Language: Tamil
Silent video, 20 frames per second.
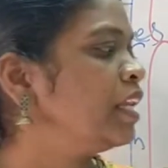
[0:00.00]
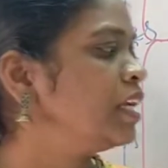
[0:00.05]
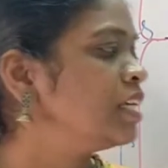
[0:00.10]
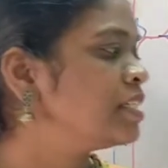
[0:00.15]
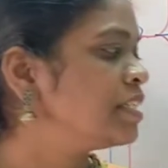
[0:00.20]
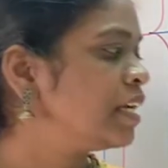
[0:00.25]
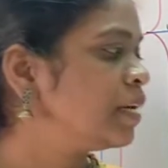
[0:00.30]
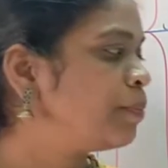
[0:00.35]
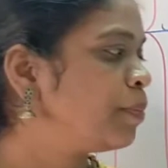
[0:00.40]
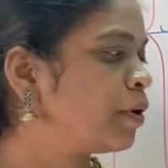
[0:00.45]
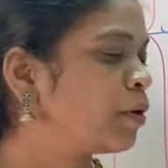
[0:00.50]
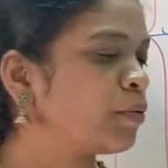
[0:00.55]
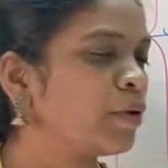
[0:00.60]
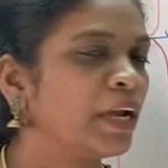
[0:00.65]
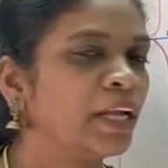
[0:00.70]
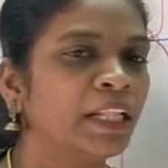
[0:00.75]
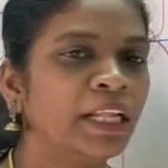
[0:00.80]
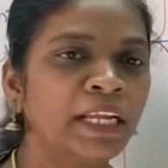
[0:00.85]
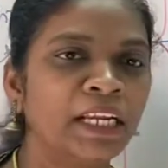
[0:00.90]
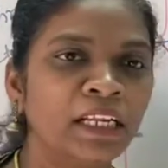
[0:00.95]
இனிஷியேட்
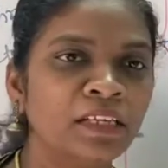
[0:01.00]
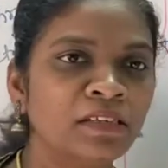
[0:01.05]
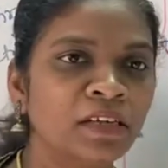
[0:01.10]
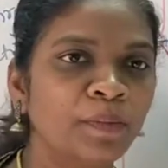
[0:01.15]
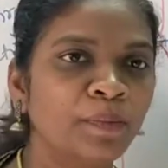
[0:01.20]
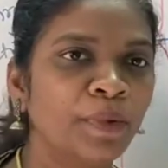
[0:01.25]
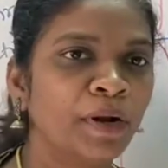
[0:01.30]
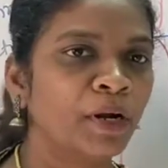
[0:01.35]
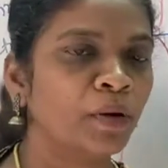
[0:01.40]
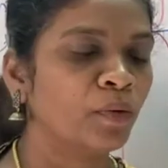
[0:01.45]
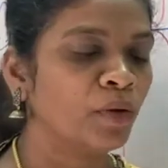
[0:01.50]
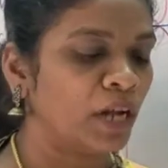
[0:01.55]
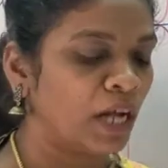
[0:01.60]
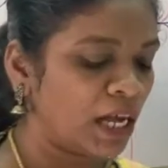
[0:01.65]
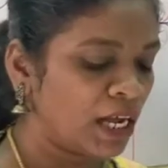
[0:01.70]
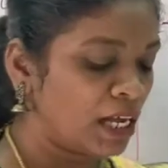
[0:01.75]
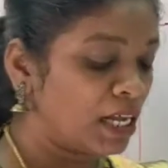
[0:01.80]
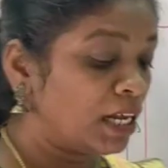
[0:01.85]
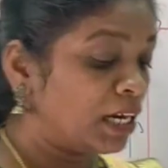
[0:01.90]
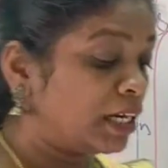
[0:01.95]
பண்ணும் எதை இனிஷியேட்
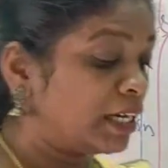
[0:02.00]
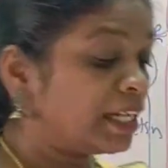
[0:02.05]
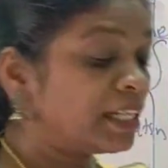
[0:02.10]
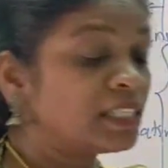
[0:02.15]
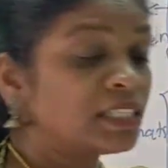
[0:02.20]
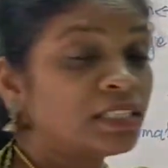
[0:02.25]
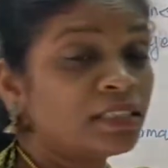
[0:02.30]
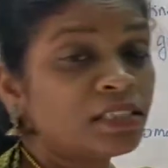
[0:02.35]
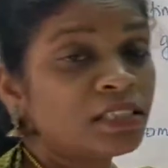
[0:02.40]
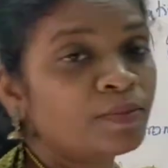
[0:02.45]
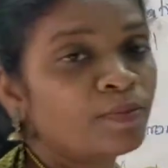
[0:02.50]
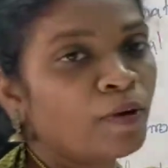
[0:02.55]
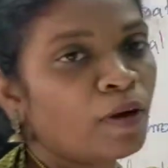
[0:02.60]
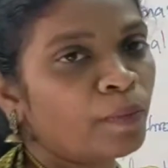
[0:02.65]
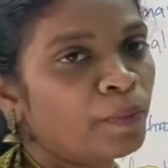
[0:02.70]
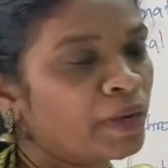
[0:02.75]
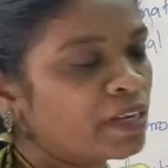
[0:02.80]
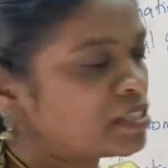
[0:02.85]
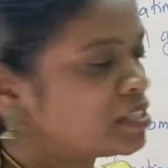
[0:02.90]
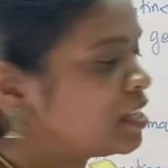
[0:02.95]
பண்ணுன்னா டெஸ்டிஸ்
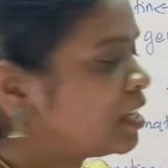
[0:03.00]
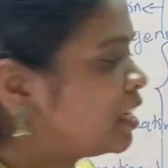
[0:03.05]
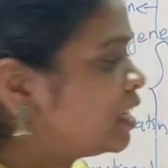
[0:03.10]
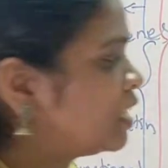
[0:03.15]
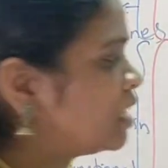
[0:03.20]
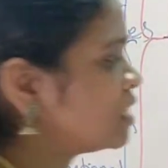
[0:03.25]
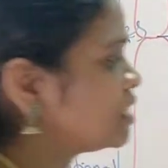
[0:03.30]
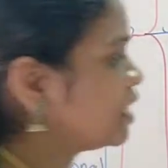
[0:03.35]
ஃபார்மேஷனை